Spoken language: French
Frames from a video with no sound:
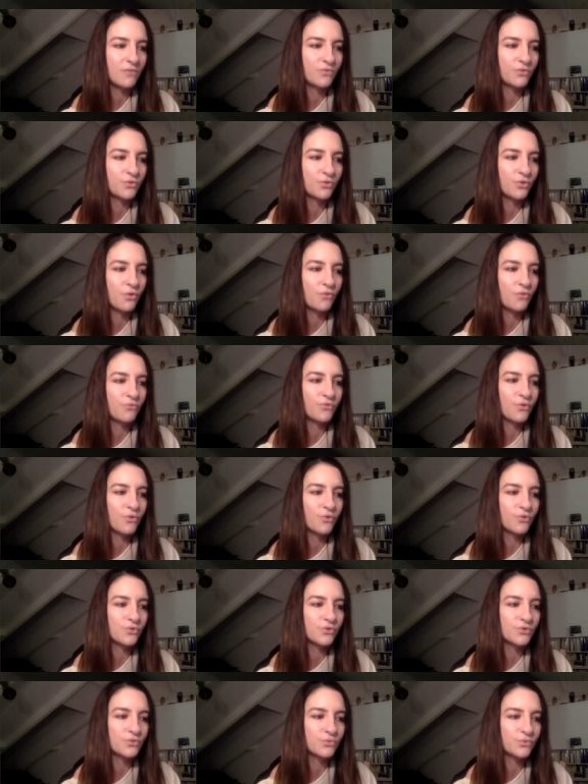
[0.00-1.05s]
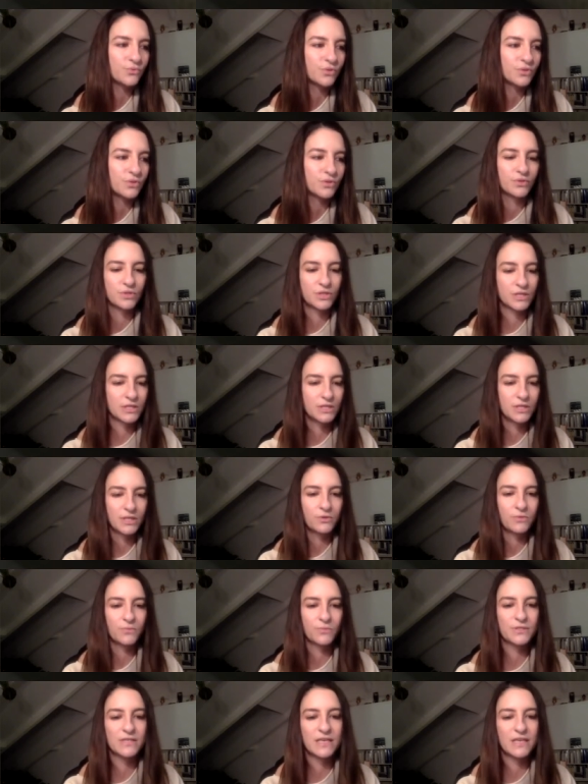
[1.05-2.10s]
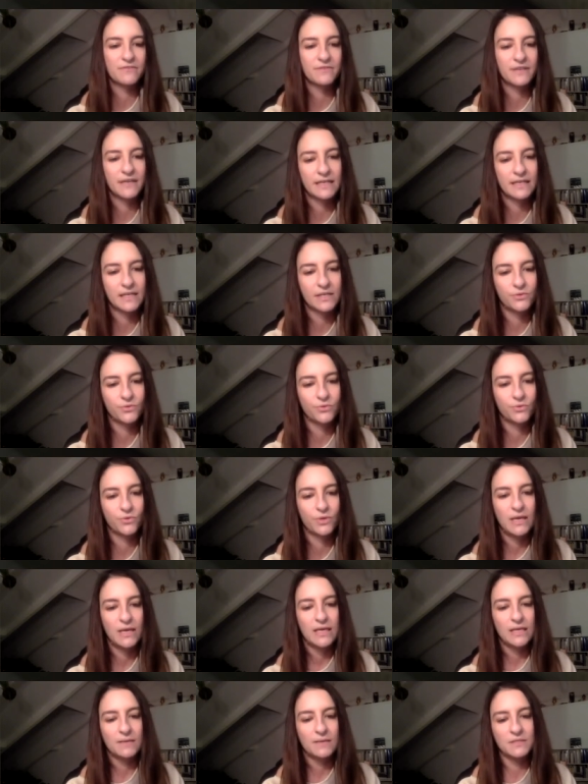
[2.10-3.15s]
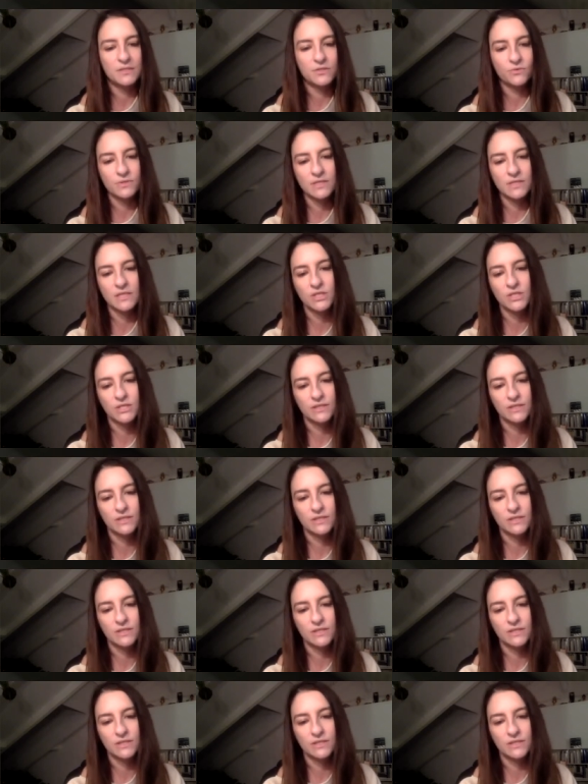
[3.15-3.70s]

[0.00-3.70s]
venant en France, donc euh, j'ai commencé à faire quelques mises en scène.